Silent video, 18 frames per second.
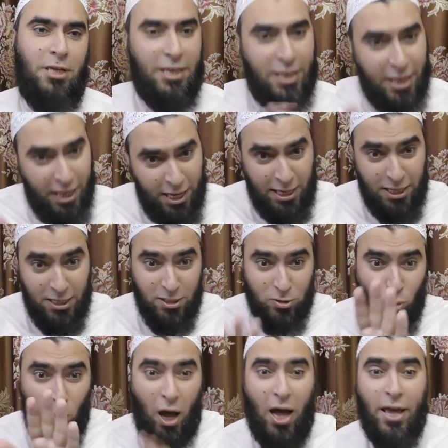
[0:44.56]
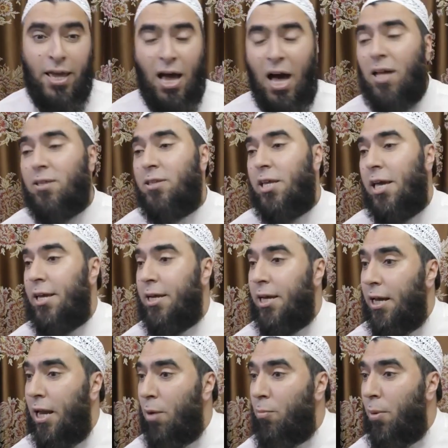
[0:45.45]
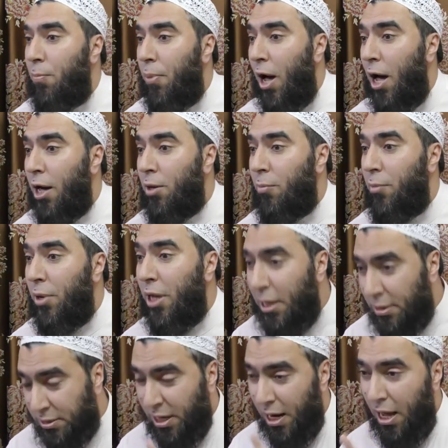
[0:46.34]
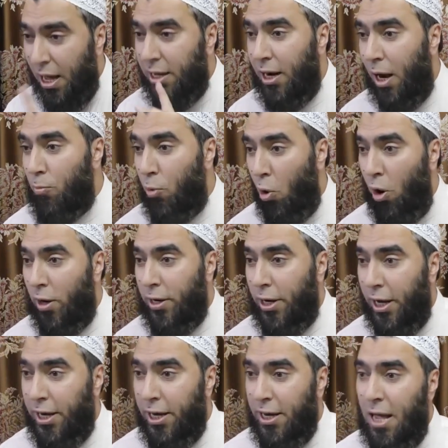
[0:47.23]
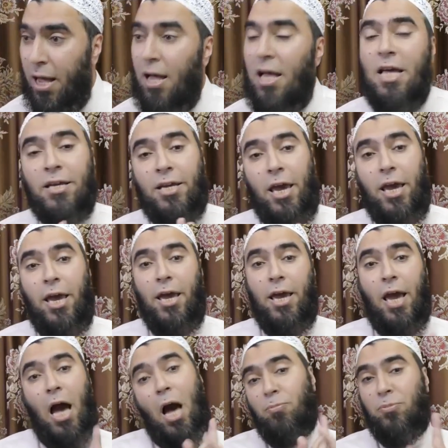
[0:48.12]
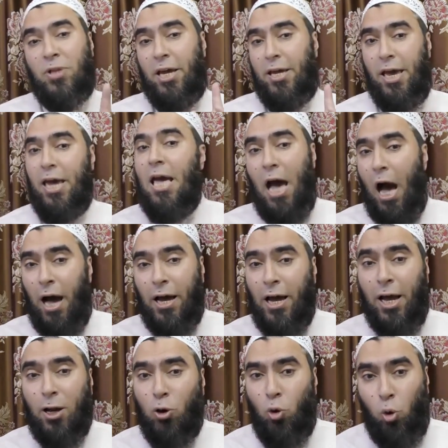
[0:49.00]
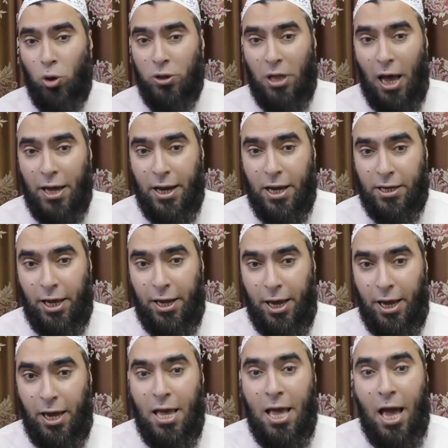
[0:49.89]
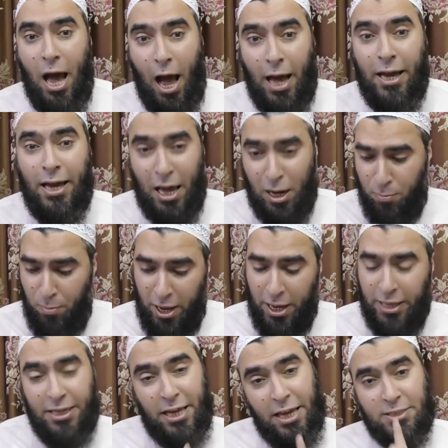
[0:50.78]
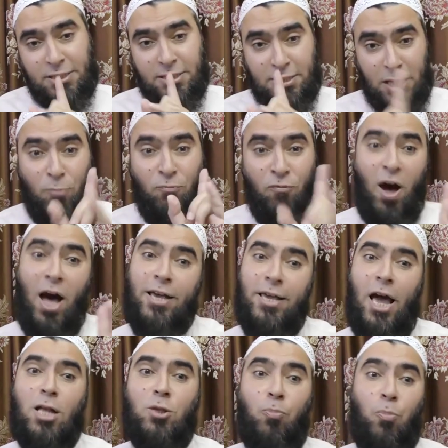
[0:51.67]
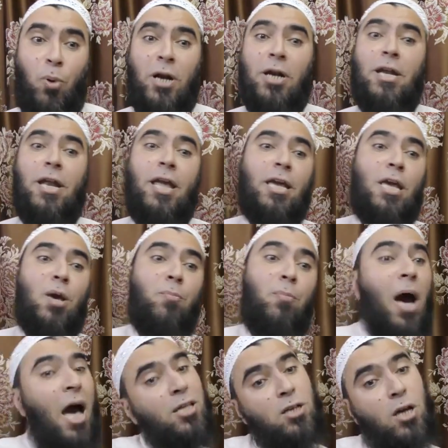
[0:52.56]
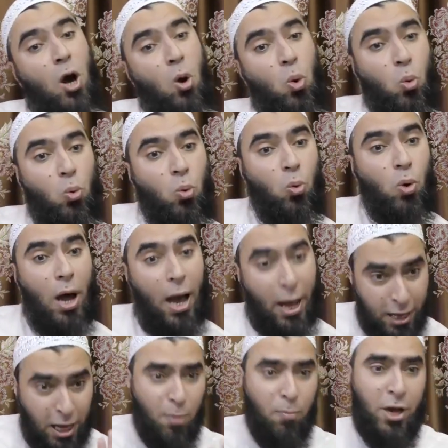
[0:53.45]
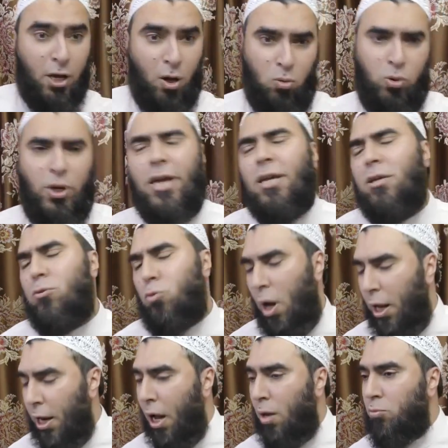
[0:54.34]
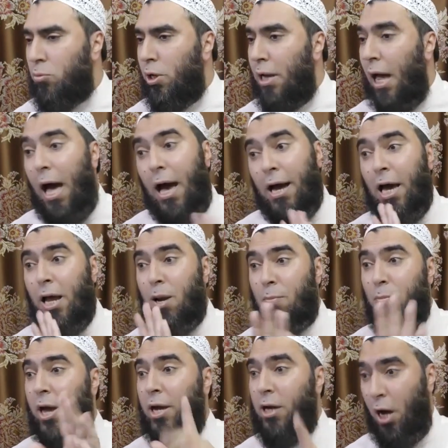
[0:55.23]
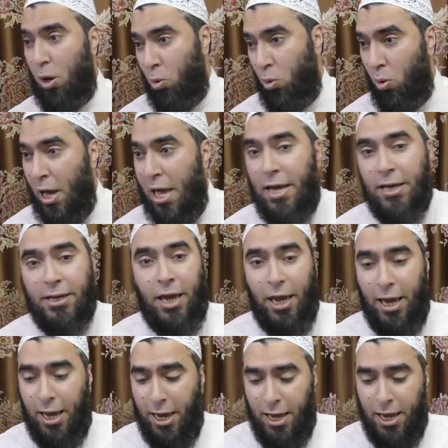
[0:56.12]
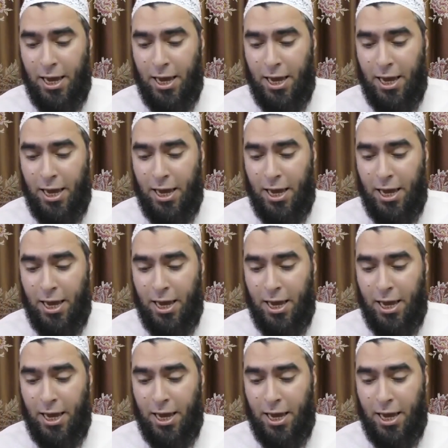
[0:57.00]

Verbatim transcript: यही तो आयात हैं कलाम पाक में ज़रा अगर आप गौर करें ना कि अब देखें अगर खुदा ना करे अगर मैं ये सब वाकयात पढ़ने के बाद कहूं अगर मैं कहूं नहीं तो अल्हम्दुलिल्लाह अगर मैं कहूं कि